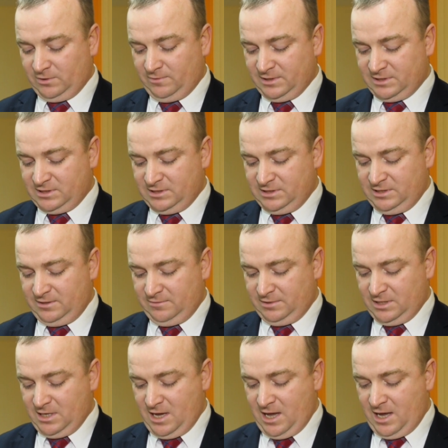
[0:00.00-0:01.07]

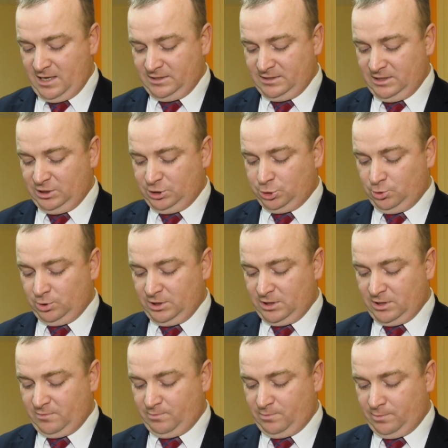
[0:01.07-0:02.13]
29
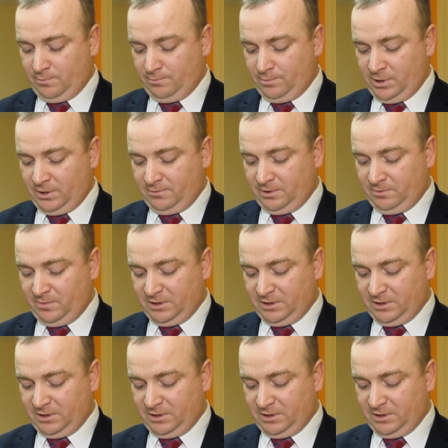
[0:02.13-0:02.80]
Сельчонок Павел